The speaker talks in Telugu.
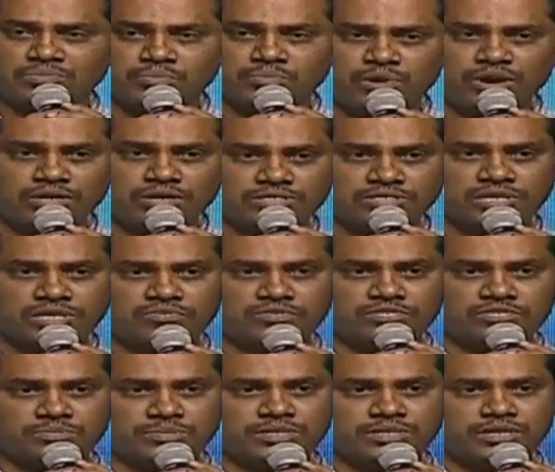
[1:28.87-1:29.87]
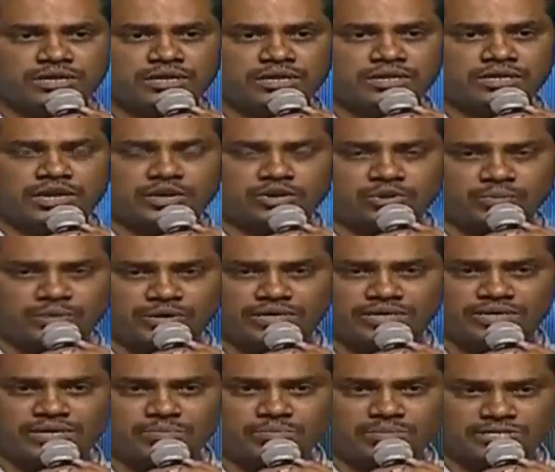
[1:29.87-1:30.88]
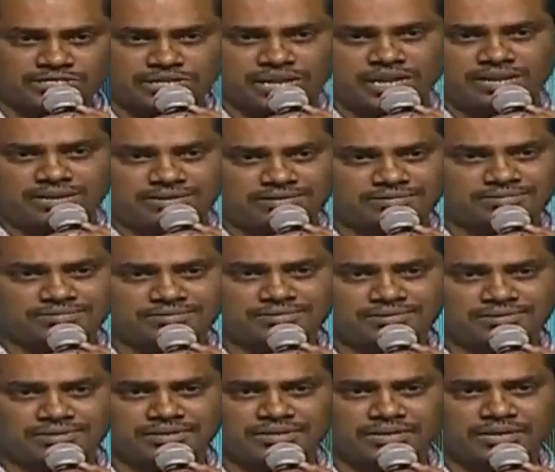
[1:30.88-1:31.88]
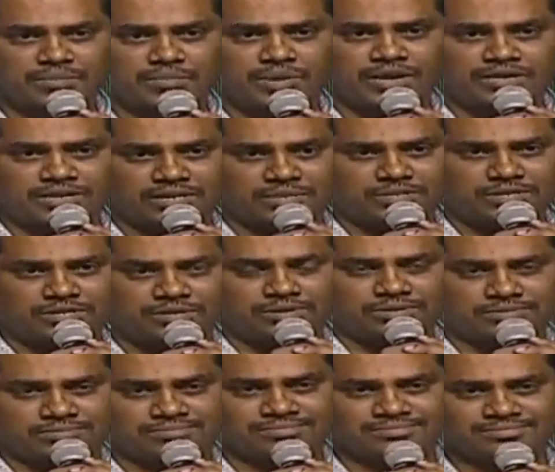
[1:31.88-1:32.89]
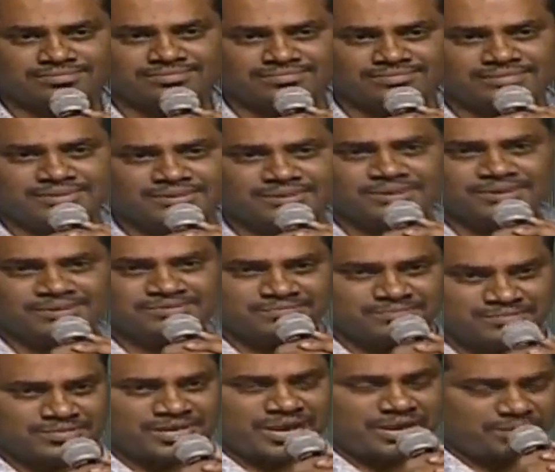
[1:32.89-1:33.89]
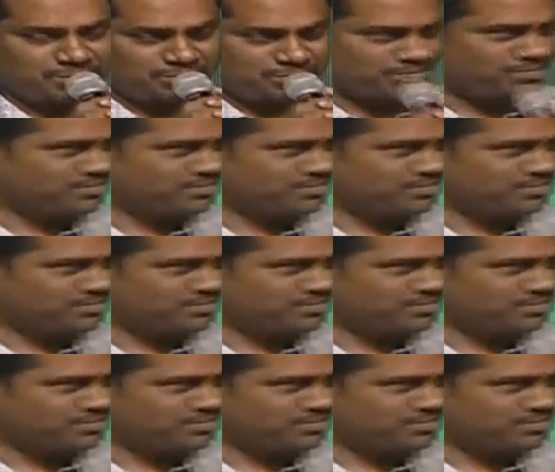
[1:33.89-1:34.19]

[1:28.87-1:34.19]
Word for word: బాక్స్ ఆఫీస్ మీద ఎక్కుపెట్టిన మిజైల్ ఈ మెంటల్ మధ్యలో థ్యాంక్ యూ